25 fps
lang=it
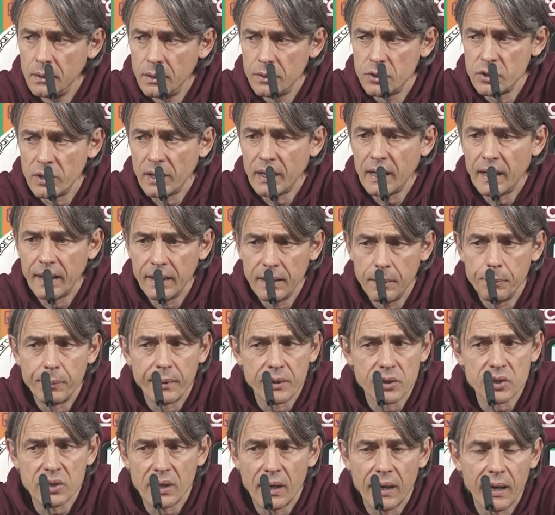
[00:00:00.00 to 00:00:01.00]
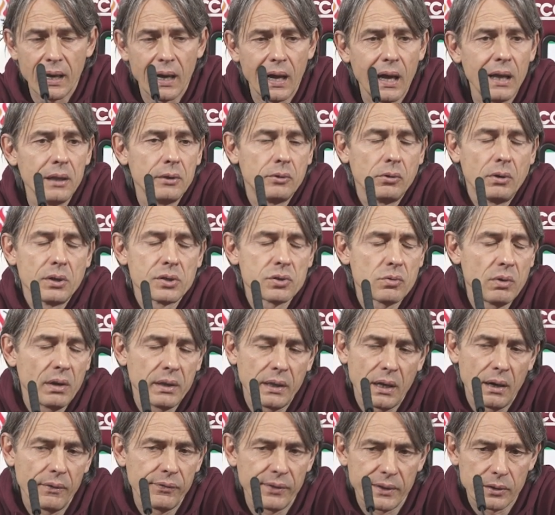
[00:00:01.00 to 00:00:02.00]
cercare di pressare alto. La
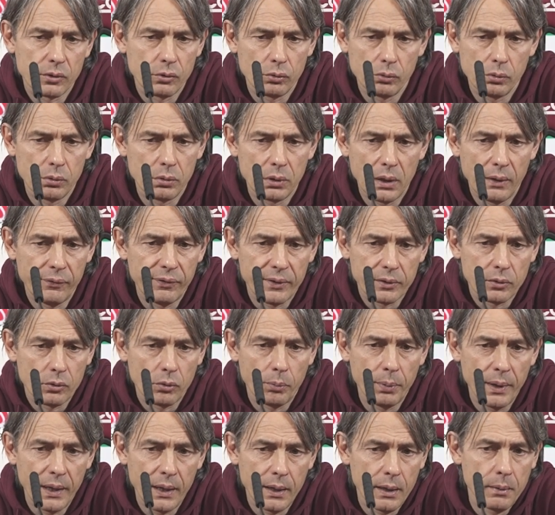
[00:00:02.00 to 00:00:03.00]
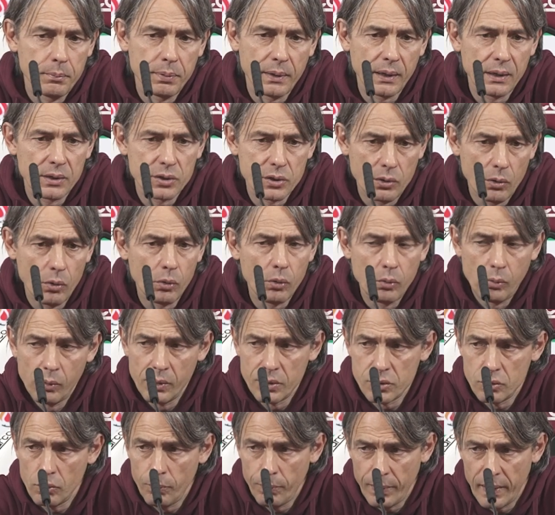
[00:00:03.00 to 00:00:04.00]
squadra l'ha fatto, l'ha fatto bene perché sennò con
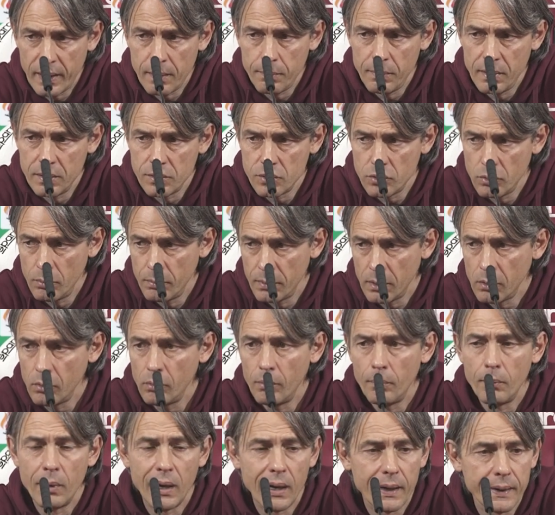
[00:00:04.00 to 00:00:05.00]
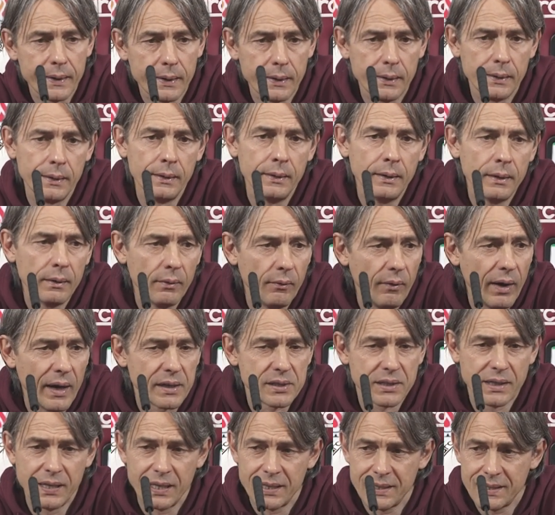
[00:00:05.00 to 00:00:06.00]
questo Parma, insomma, con Mann,
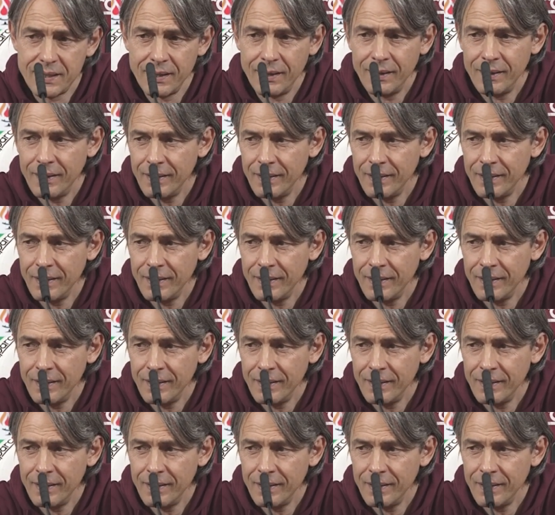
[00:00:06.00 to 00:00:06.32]
Basket,